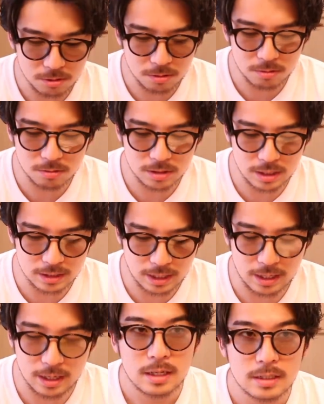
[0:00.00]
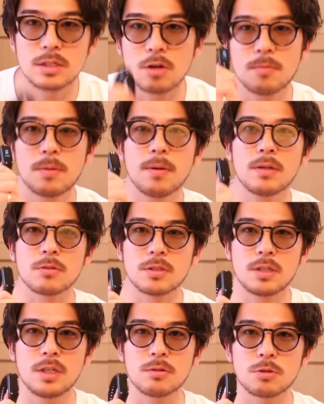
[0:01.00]
ということでね Xiaomi Band
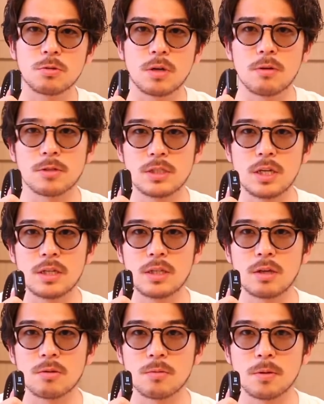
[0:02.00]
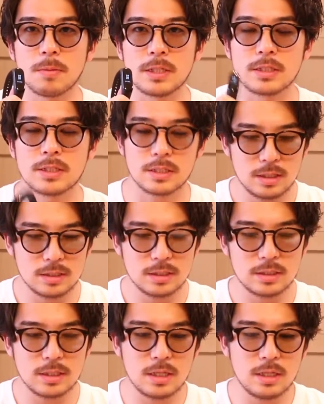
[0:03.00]
3の紹介をしていきたいと思いますで
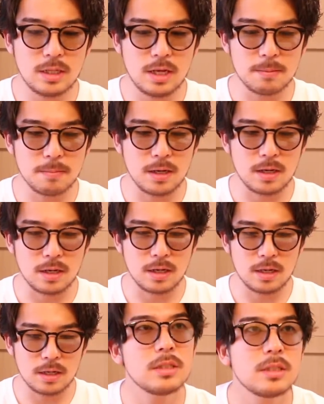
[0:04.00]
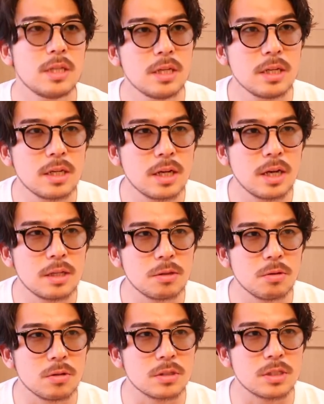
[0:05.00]
実際にねまあ前回
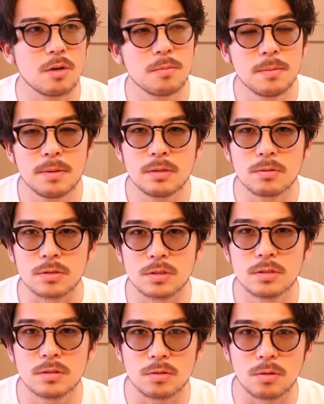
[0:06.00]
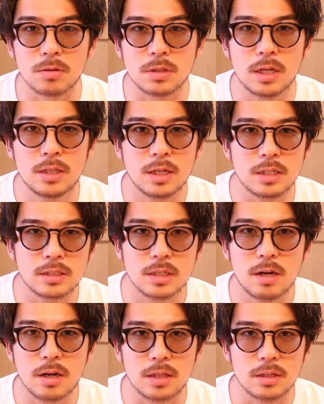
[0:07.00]
と Xiaomi Band 2と何が
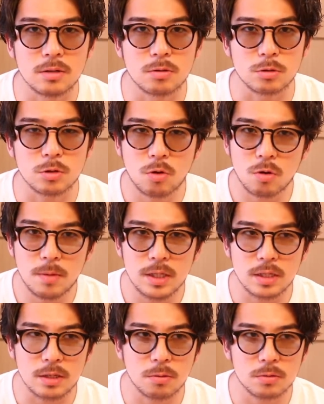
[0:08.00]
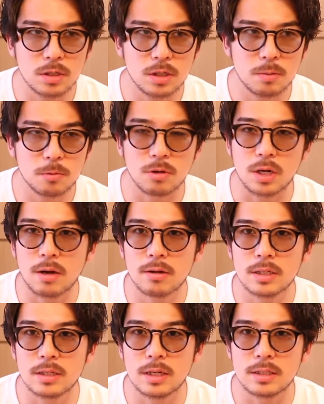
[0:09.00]
違うかっていうとそこまで基本的なものは変
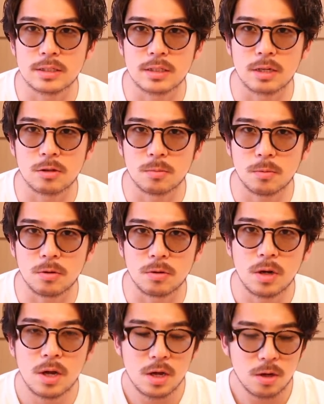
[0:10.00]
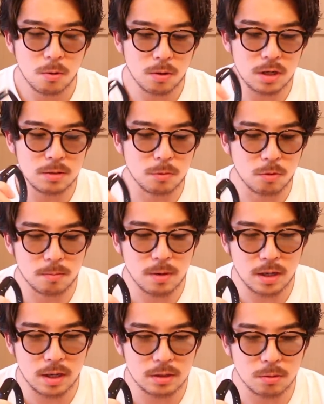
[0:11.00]
わってないんですけれども他にも
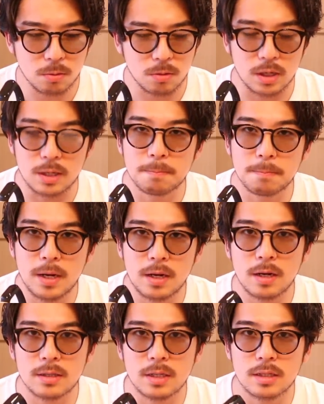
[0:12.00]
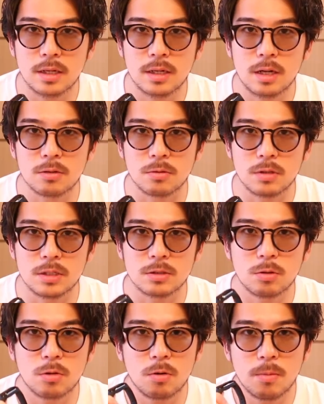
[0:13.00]
細かいところがいっぱい変わった点があるので
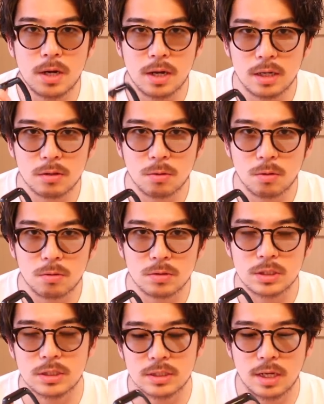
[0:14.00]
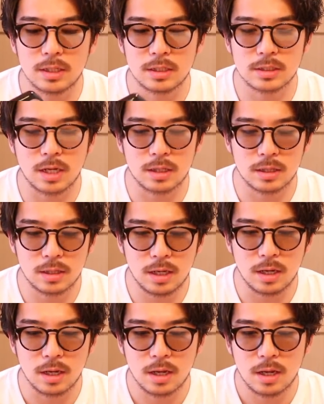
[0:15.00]
そういう細かいところを実際に使っ
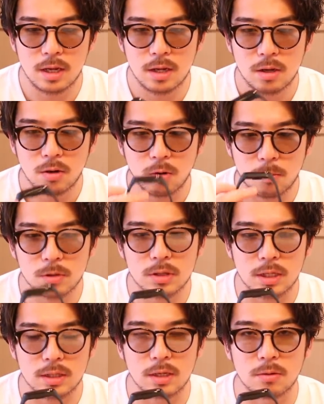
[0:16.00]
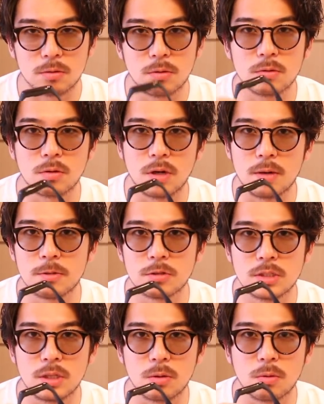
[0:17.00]
て思った点をどんどんレビュー
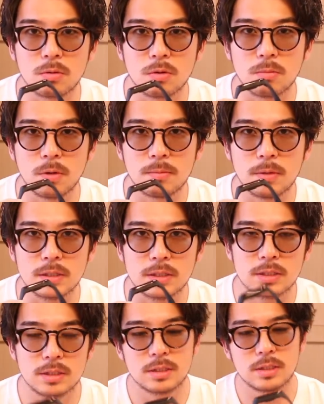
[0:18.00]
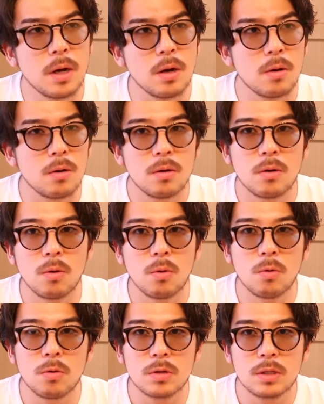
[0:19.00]
していこうと思いますま
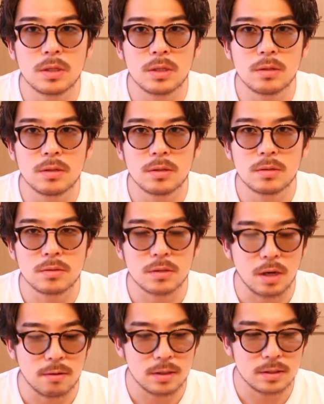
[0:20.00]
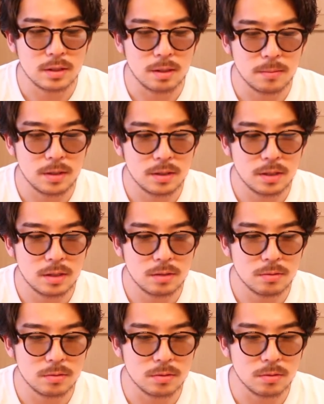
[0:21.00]
あく変わった面で
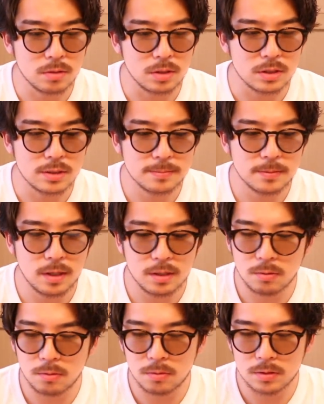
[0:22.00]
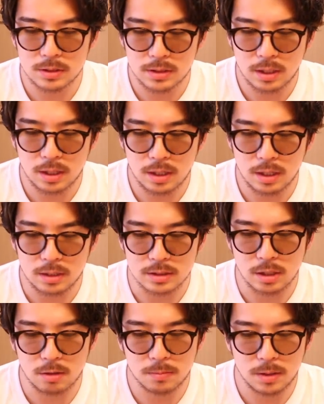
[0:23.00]
言うとディスプレイの大きさが
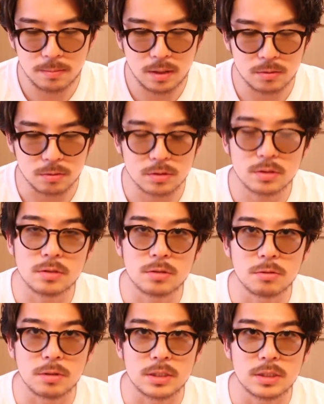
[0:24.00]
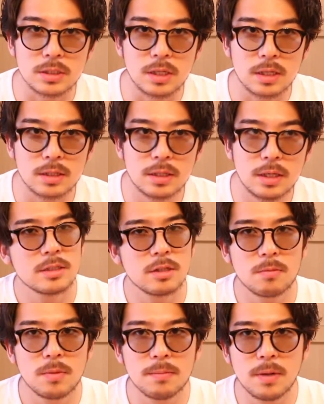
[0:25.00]
Xiaomi バンド2とは違って
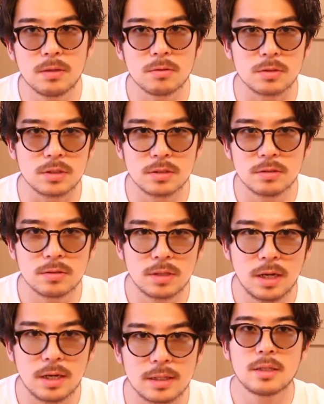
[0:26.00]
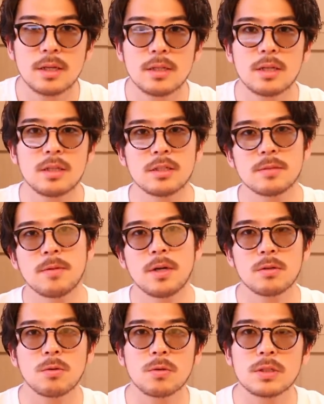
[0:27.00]
Xiaomi バンド2がだいたい
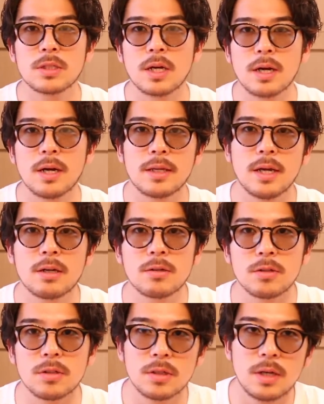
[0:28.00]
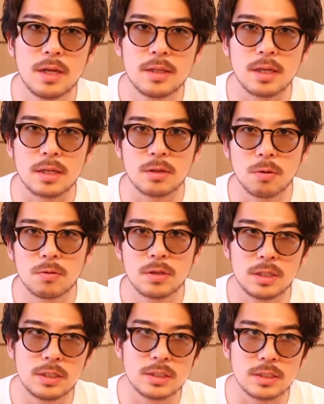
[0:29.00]
ディスプレイの大きさが約0.4
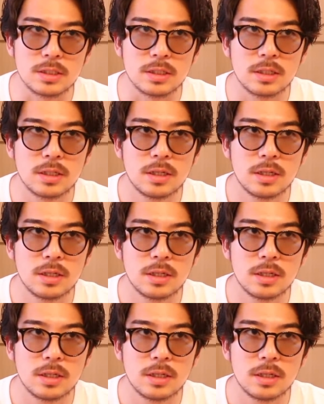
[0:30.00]
インチ